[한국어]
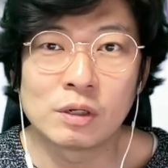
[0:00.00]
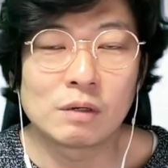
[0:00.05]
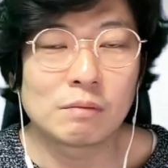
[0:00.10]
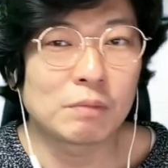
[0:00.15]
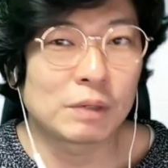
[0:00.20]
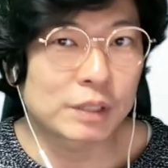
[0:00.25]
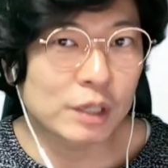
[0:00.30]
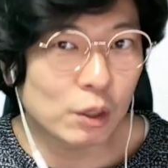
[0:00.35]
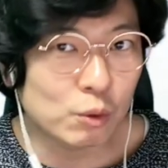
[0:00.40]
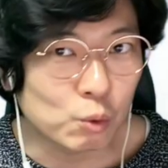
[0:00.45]

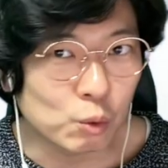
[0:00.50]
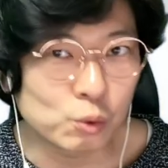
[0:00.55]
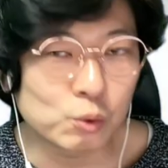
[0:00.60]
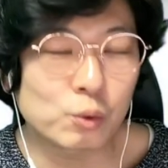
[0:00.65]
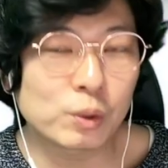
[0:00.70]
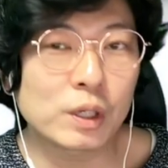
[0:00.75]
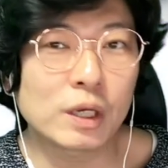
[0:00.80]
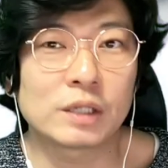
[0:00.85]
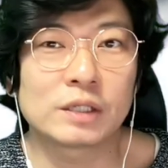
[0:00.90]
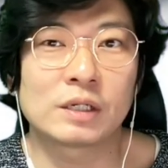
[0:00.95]
만약에
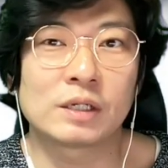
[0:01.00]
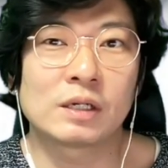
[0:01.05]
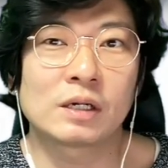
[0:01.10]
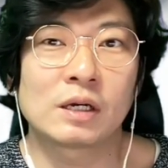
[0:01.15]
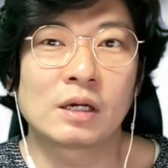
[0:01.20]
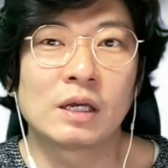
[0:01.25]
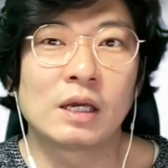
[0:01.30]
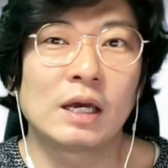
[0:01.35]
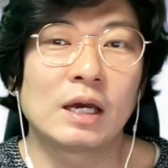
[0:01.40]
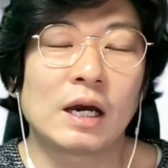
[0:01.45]
공룡이
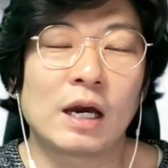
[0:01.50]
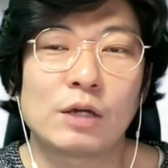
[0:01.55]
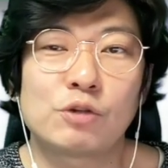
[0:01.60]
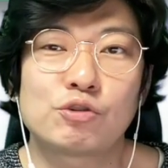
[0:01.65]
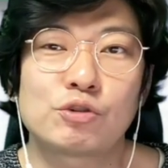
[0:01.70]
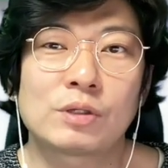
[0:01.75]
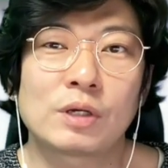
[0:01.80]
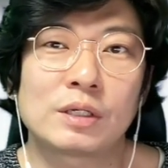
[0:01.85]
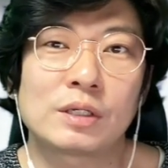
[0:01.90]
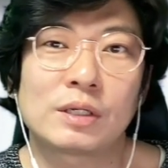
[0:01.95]
아니라
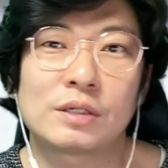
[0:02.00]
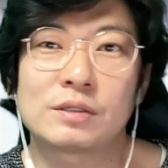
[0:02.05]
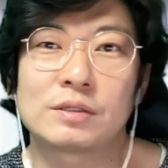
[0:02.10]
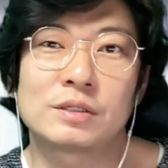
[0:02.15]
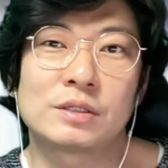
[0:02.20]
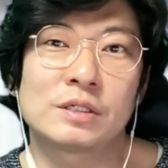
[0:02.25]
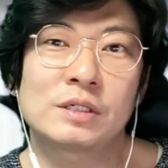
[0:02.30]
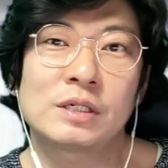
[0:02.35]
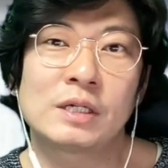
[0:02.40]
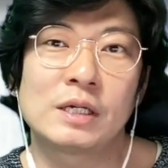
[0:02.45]

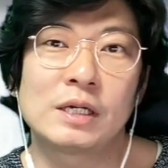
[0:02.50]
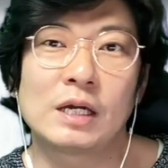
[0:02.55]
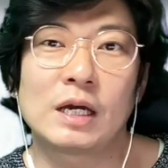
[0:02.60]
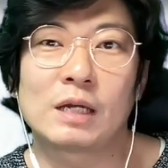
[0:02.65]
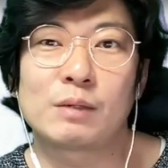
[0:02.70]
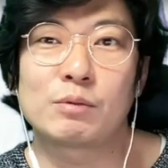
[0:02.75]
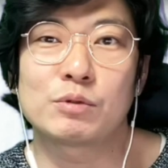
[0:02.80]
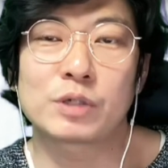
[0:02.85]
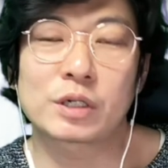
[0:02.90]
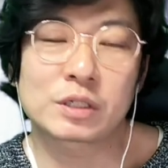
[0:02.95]
아인슈타인이라든지
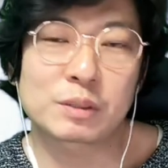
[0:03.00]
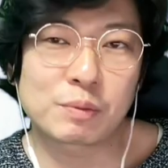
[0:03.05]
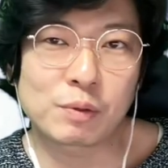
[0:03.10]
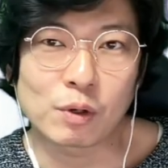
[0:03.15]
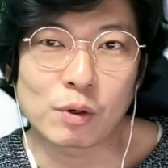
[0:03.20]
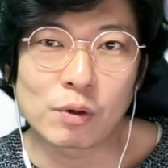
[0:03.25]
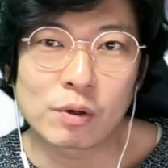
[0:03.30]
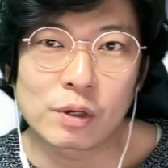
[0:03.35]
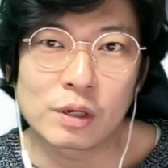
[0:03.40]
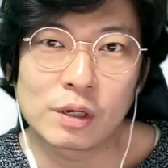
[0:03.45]
아니면
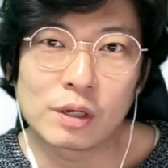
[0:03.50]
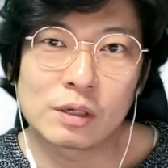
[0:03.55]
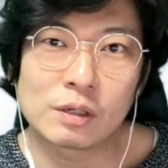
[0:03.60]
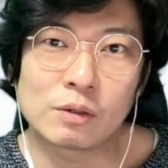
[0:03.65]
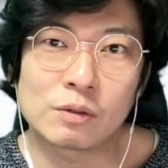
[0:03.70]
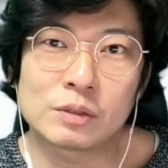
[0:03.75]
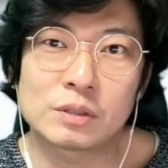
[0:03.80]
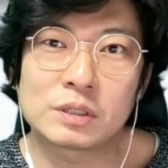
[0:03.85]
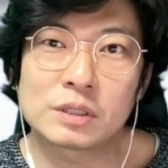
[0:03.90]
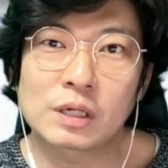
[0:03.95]
셰익스피어
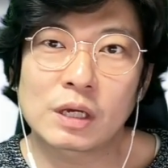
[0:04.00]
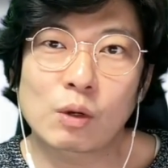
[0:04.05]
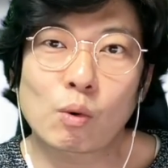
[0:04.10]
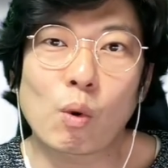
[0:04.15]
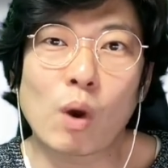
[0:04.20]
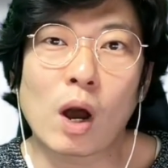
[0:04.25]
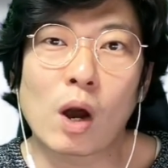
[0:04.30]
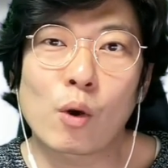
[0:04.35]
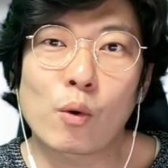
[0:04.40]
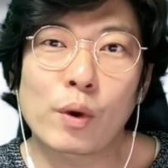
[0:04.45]
이런 식의
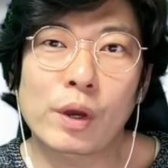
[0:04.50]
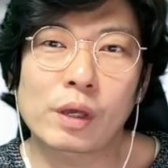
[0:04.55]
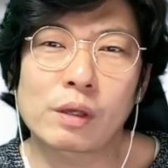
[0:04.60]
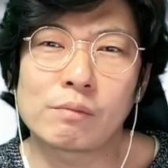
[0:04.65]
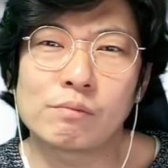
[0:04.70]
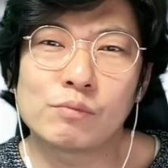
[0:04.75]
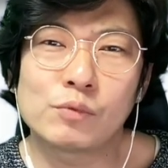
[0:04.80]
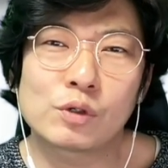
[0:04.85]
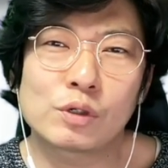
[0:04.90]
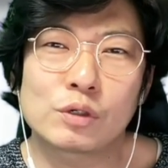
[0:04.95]
과거의
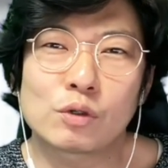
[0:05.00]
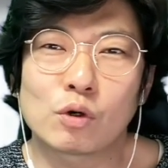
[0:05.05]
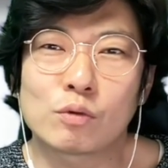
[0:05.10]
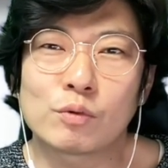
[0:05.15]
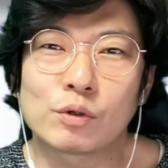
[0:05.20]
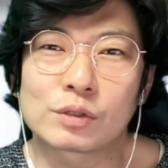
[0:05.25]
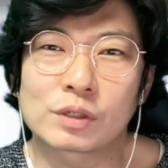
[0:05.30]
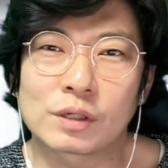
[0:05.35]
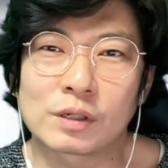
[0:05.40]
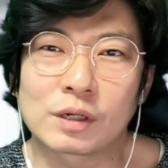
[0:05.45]
인물을 넣으면
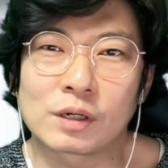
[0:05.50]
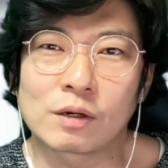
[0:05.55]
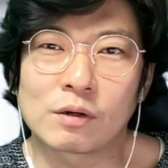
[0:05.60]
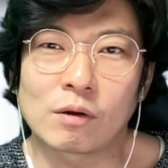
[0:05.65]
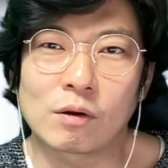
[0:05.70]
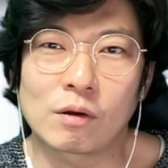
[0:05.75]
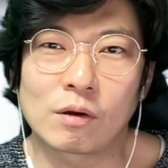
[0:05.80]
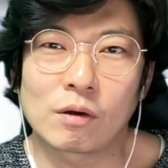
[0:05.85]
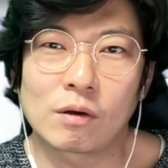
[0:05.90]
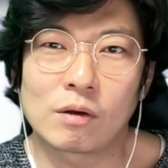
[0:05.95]
어떻게 될까요?
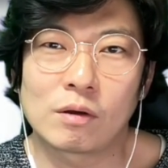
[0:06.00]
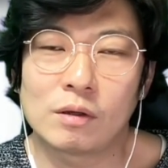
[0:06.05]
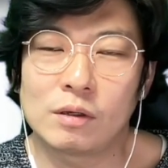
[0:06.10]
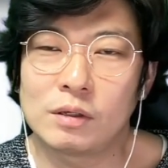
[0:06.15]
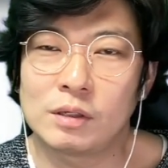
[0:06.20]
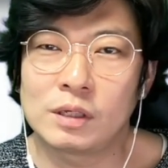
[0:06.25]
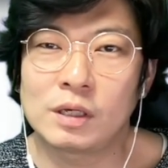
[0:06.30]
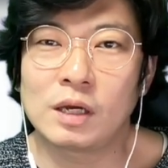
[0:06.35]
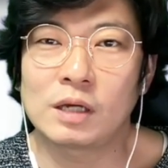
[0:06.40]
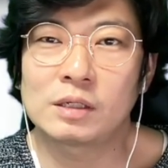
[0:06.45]

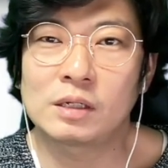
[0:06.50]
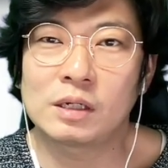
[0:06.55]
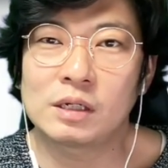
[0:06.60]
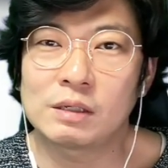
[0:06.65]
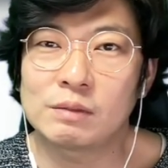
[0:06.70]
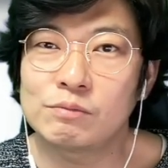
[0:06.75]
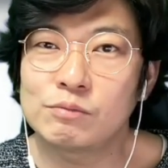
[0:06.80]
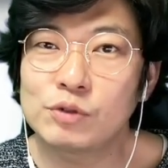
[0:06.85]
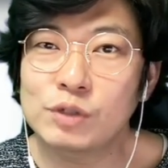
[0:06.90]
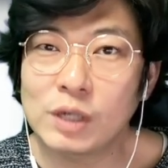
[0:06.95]
이게 아니라
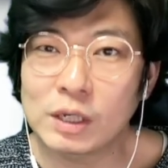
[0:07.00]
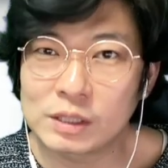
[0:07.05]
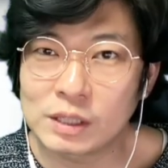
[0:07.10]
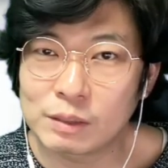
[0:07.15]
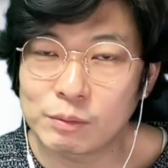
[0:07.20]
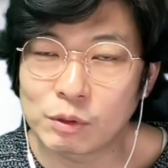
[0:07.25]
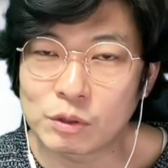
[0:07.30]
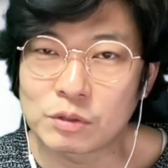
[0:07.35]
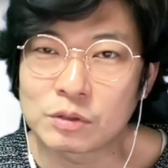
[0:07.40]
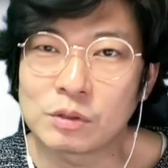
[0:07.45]
인물이
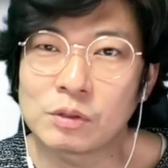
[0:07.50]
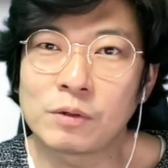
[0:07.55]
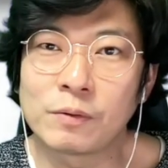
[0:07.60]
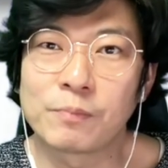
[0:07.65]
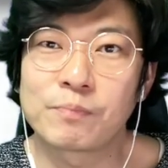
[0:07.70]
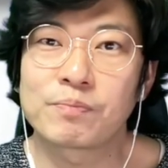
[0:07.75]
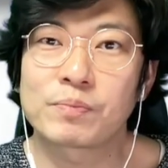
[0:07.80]
아니라면요.